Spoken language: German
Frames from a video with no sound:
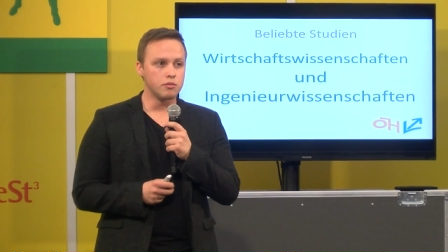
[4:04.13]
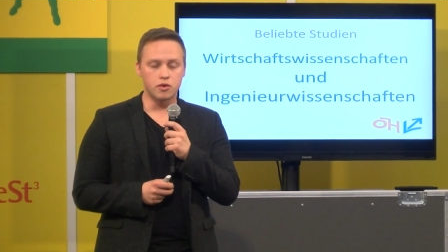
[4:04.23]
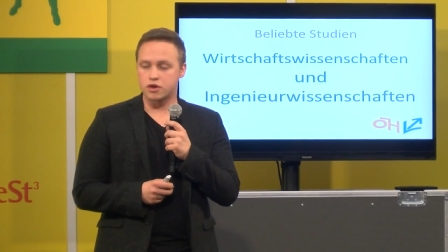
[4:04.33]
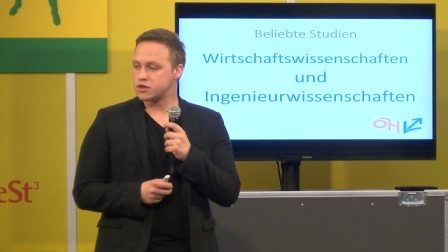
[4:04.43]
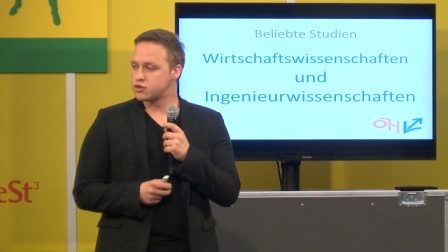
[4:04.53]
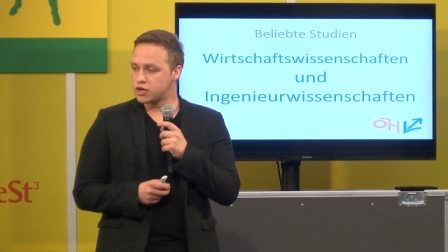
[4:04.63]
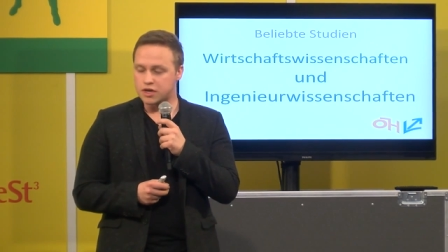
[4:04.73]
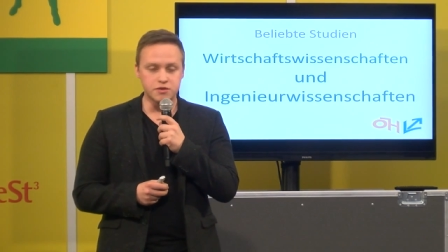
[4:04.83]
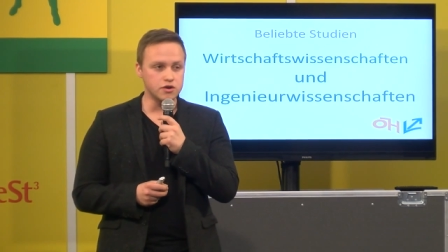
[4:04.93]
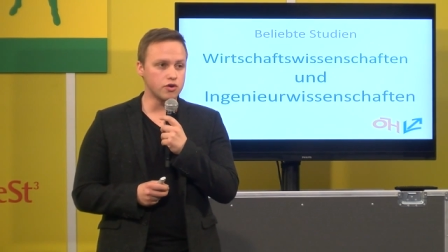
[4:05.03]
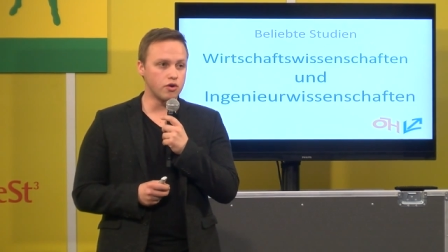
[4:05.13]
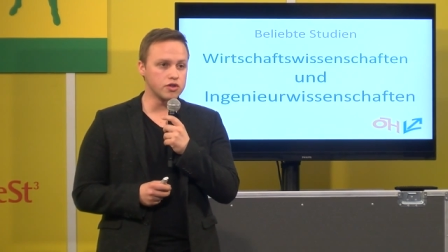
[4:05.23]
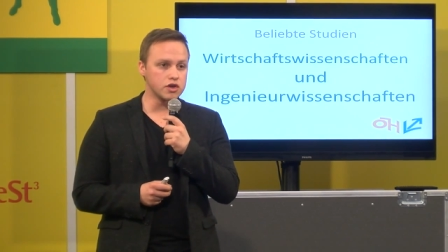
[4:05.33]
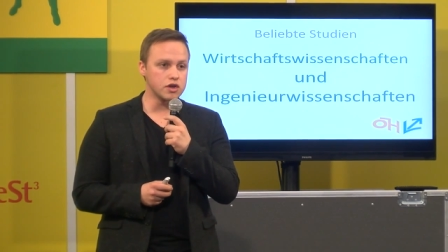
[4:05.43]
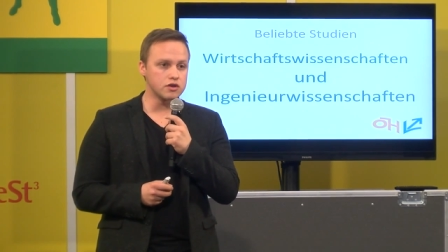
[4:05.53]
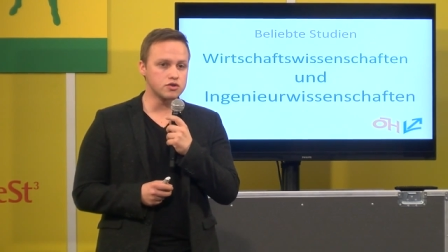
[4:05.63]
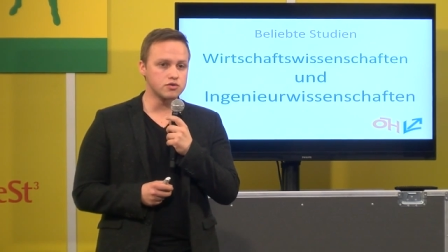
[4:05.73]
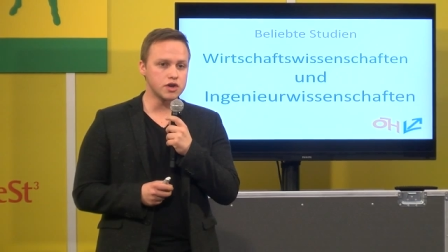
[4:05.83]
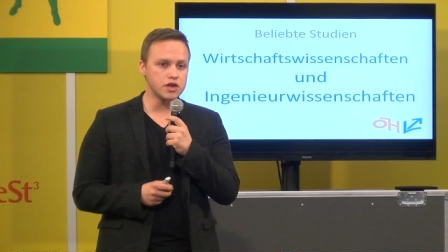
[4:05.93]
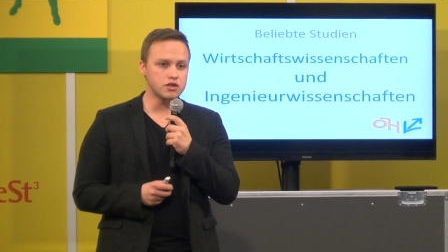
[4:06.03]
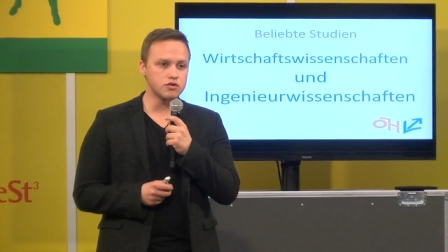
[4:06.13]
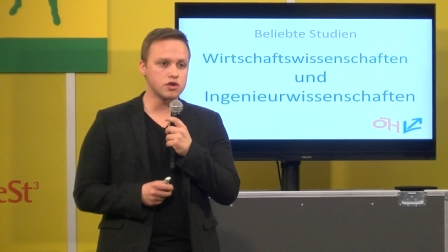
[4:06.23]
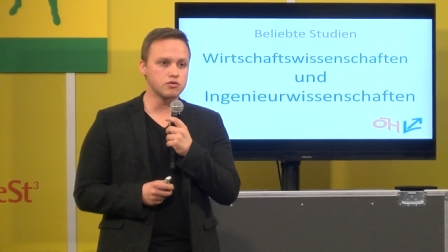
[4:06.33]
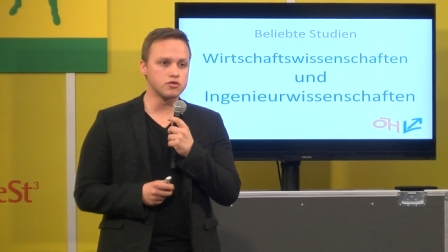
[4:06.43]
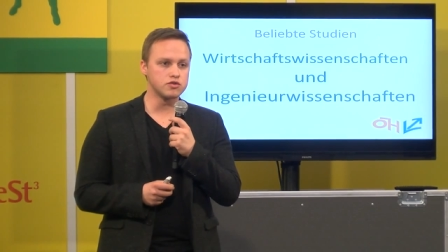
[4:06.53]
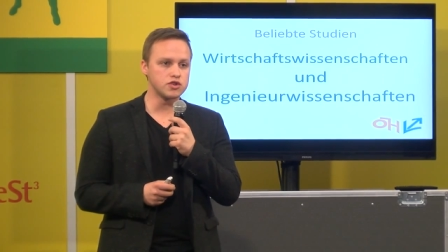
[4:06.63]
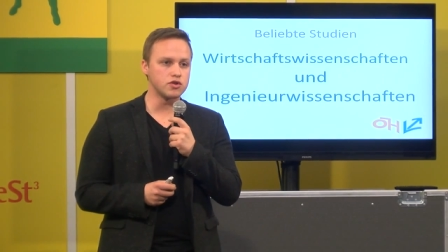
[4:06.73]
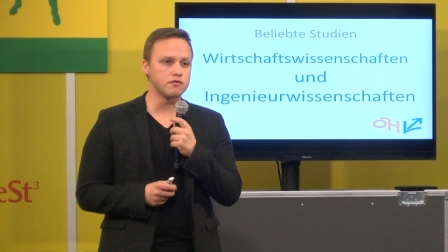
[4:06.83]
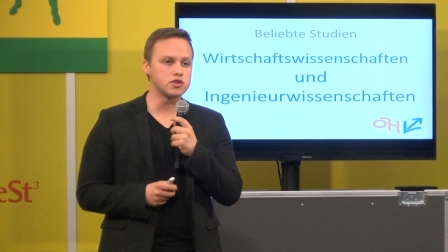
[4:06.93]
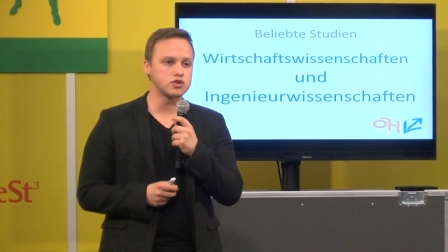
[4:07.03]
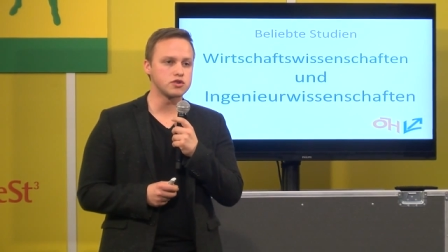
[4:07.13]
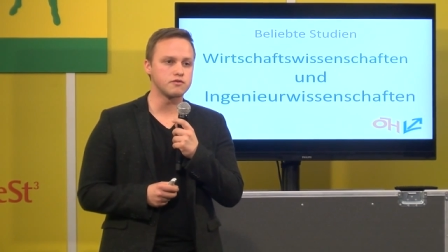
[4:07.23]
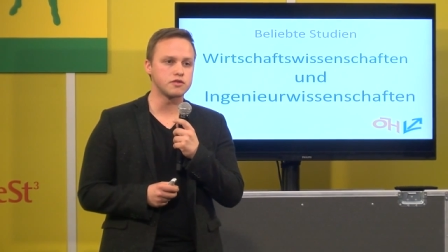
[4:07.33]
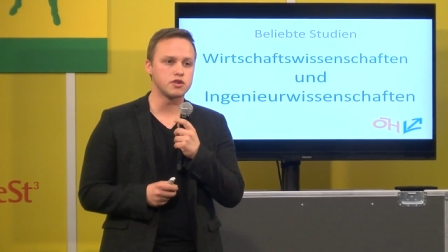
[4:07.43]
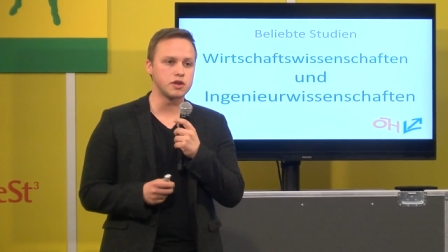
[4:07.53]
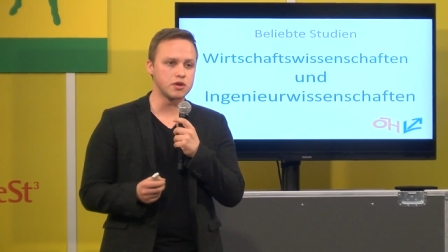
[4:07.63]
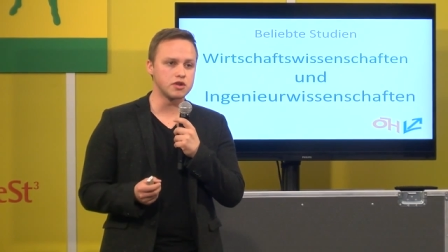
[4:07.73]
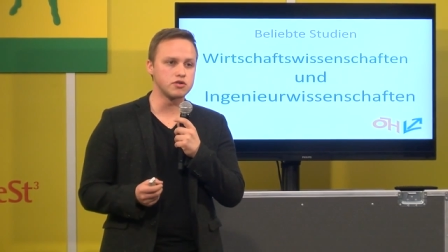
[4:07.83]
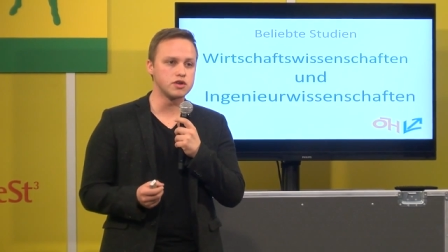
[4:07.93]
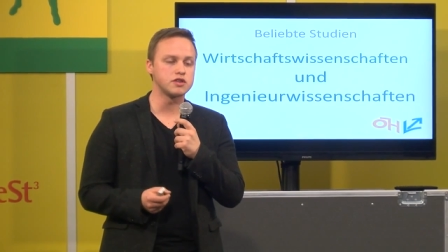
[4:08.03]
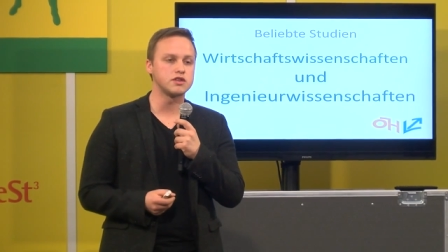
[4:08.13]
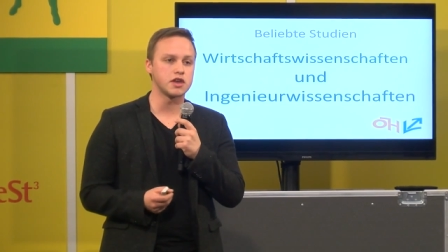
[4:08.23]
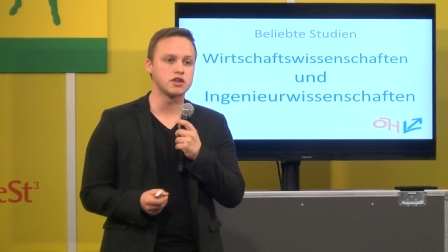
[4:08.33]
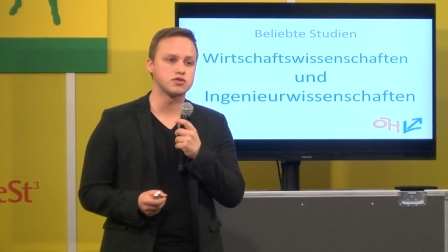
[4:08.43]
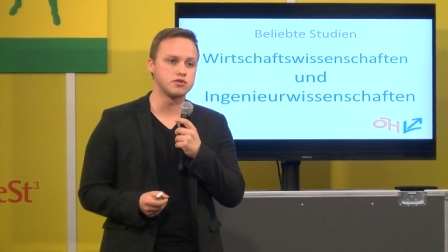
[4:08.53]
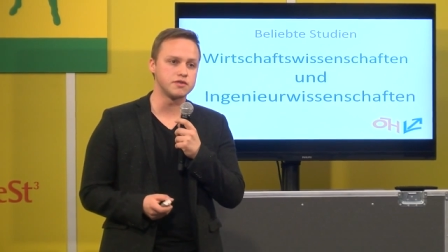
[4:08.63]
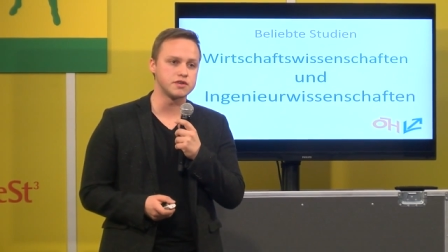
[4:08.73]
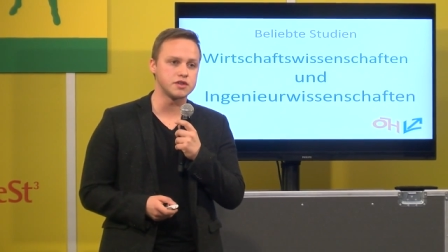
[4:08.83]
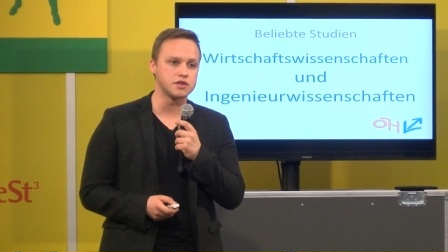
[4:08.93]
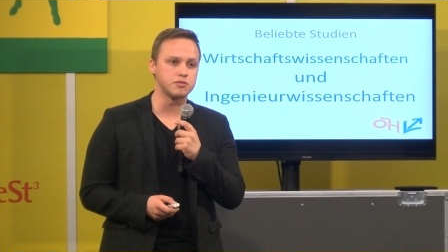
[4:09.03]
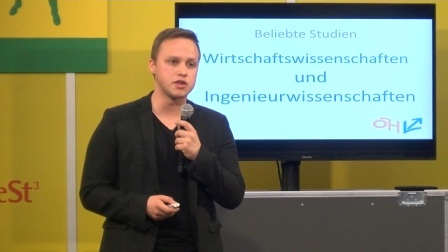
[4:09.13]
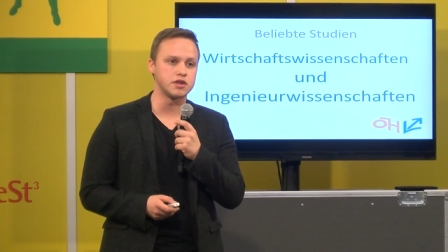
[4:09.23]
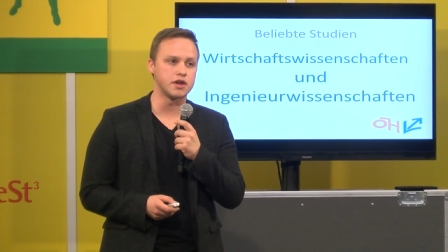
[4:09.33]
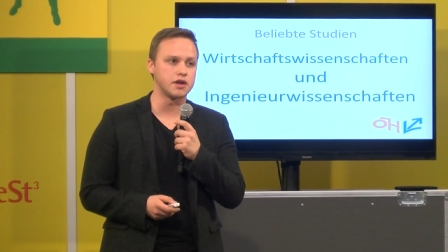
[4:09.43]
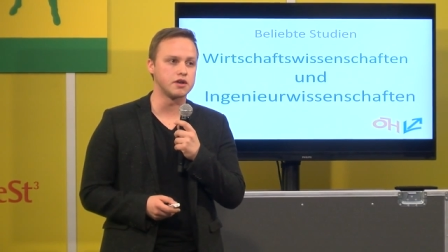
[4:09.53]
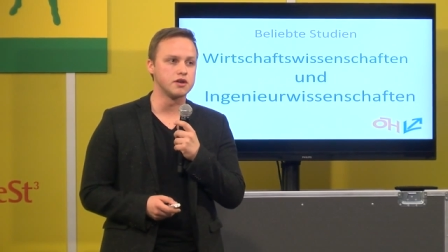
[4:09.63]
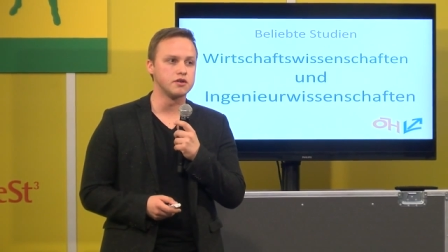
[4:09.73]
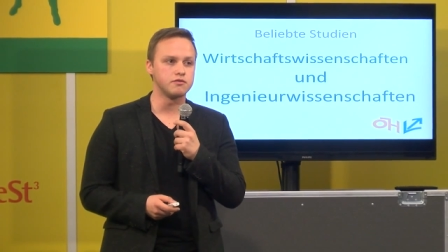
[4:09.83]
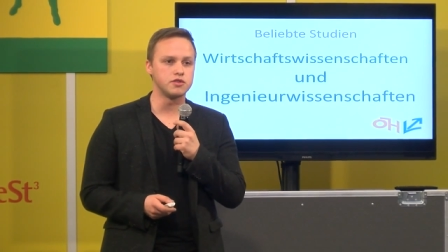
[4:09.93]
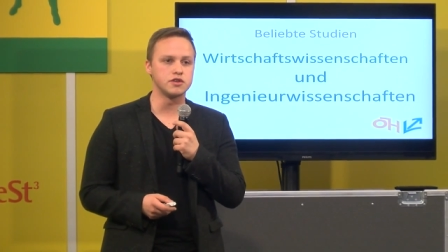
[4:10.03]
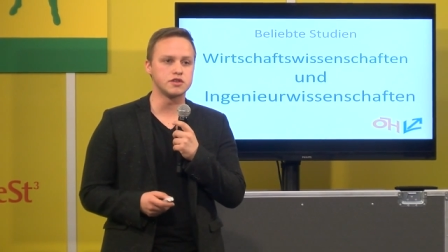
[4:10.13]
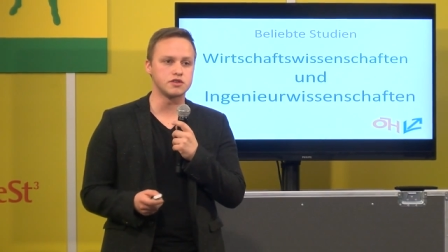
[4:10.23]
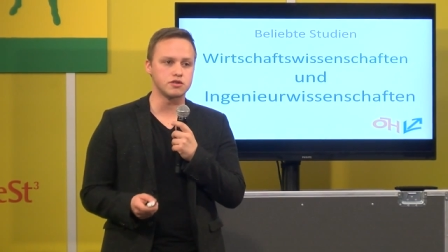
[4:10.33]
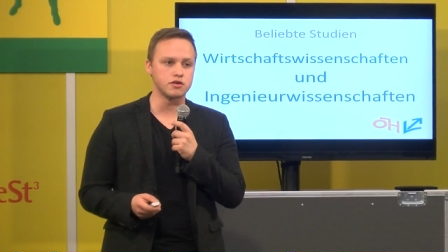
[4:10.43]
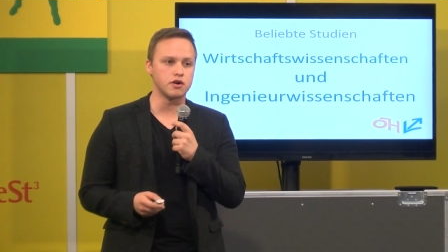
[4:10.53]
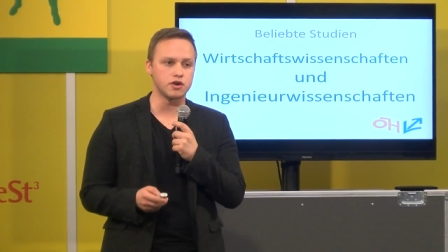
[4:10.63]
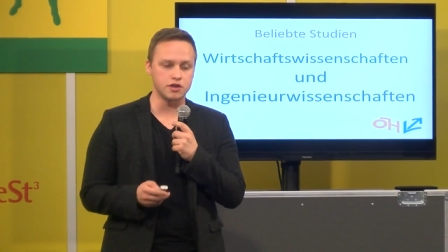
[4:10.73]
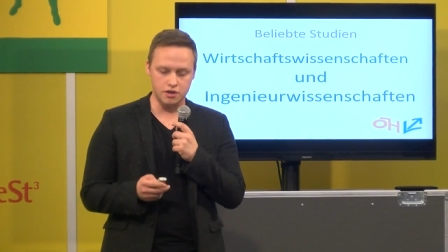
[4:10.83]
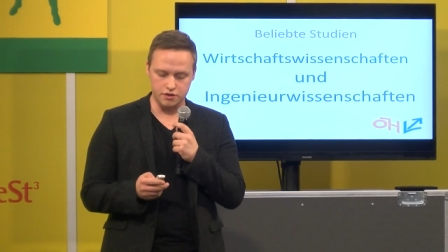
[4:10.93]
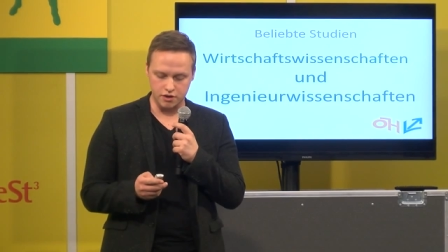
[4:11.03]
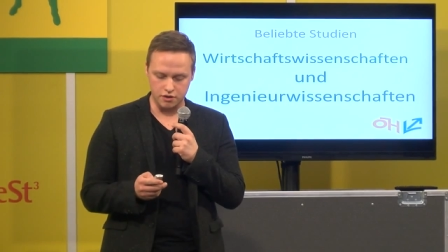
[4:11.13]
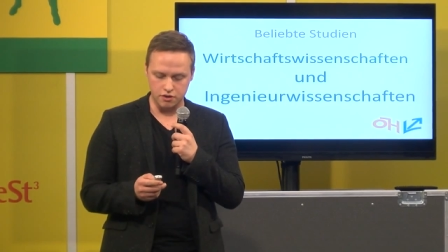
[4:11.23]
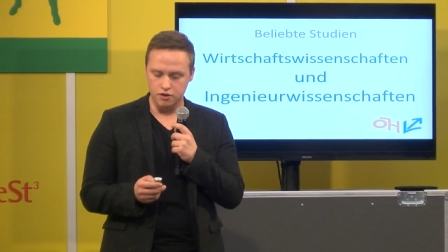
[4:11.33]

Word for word: Äh, natürlich gibt es auch andere Studienrichtungen und Ingenieurwissenschaften, da nehmen wir natürlich die technischen Universitäten mit hinein. Für die ist das dann auch interessant.